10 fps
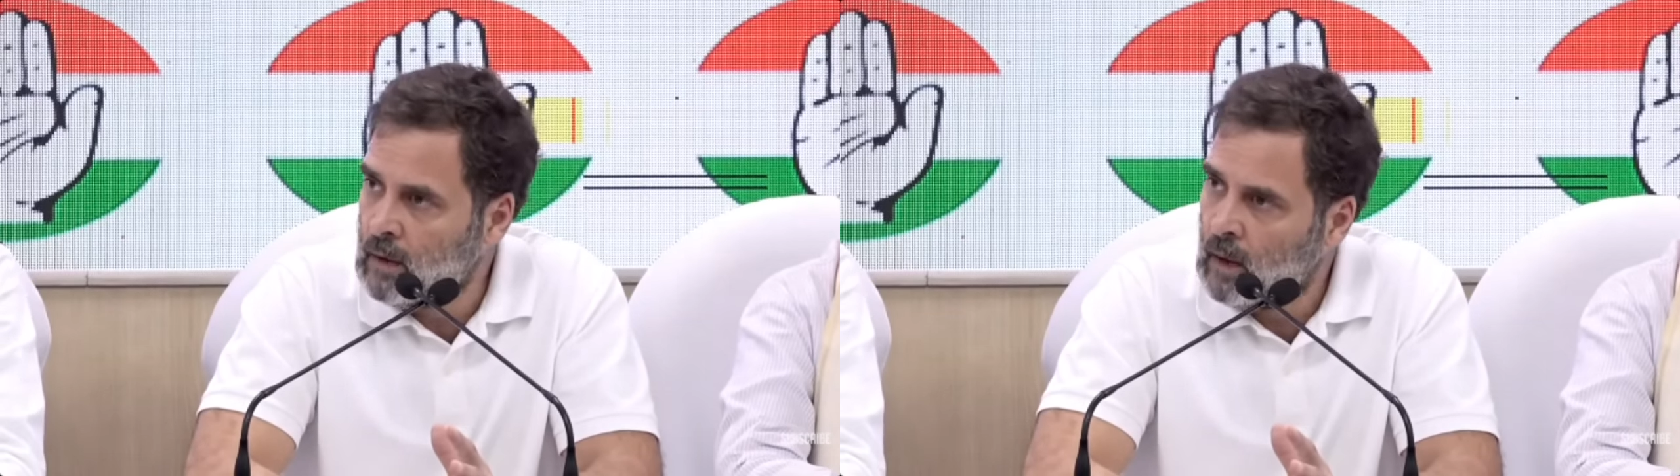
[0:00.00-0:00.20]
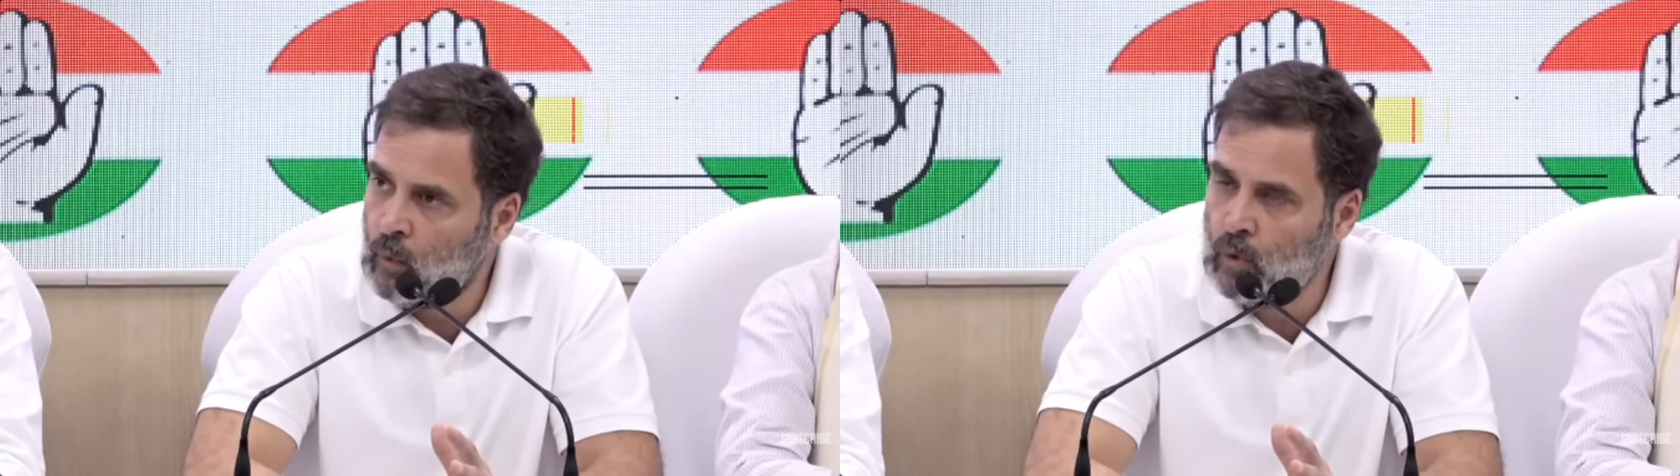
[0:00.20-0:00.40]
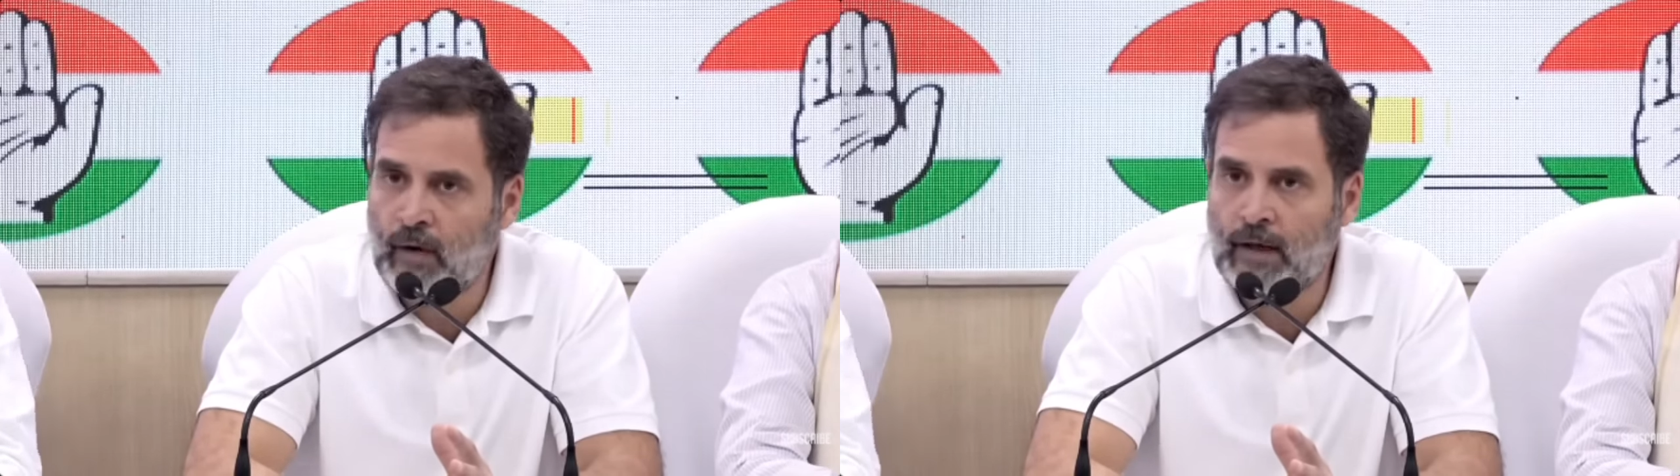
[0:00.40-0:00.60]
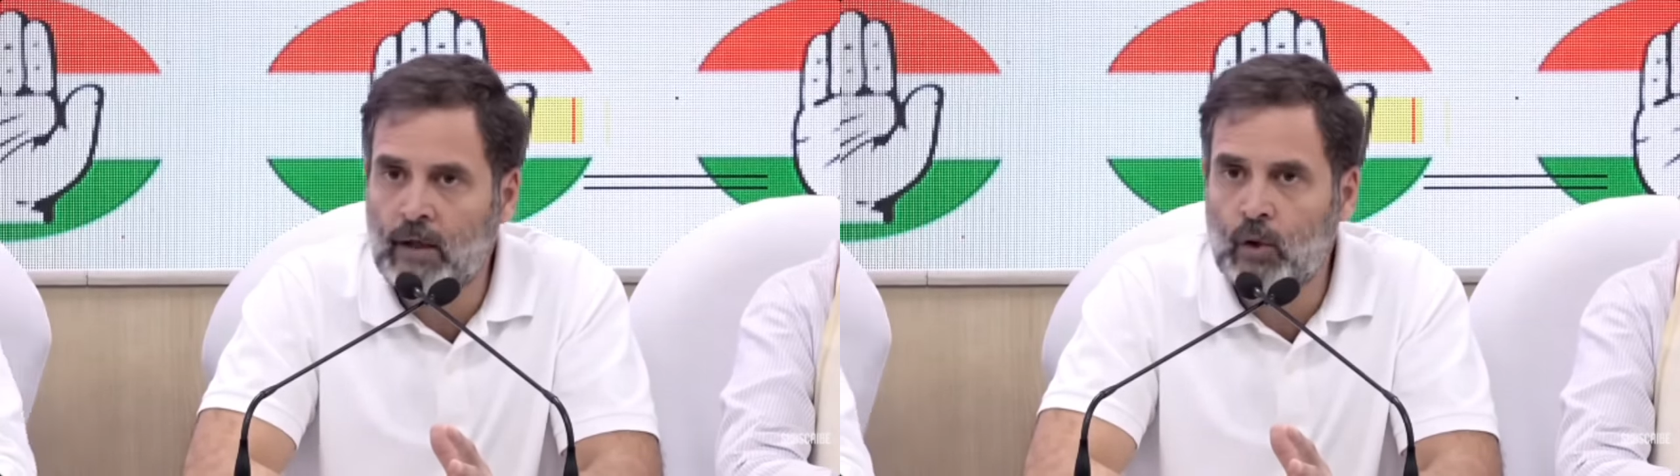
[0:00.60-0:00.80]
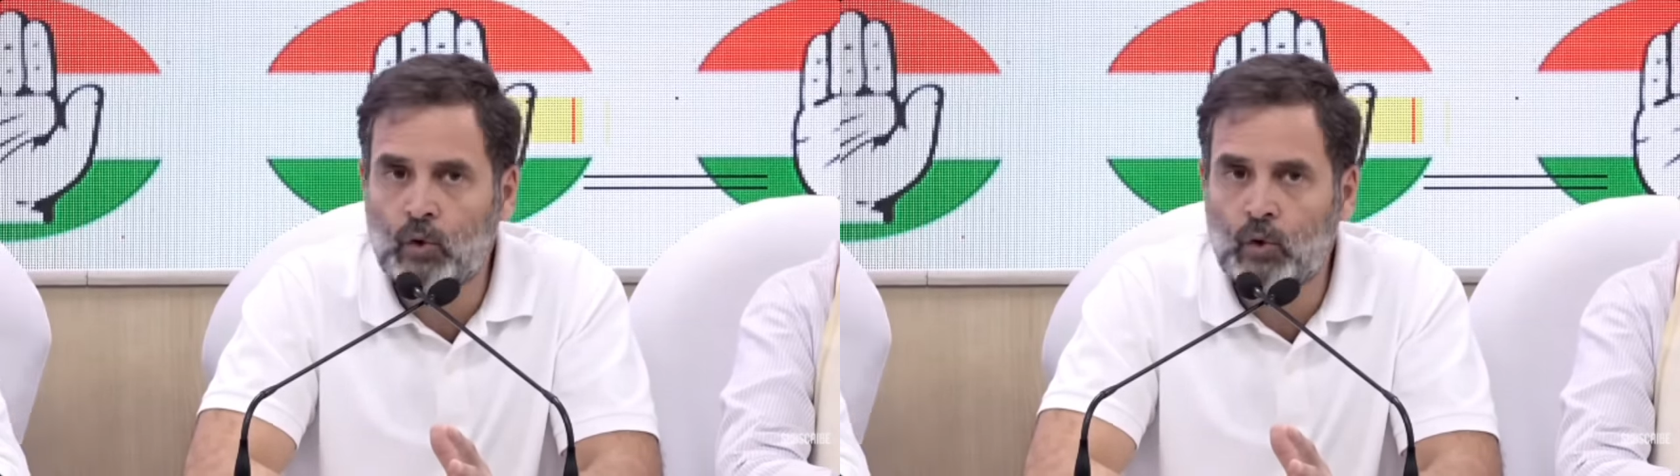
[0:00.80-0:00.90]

हम उस वायदे को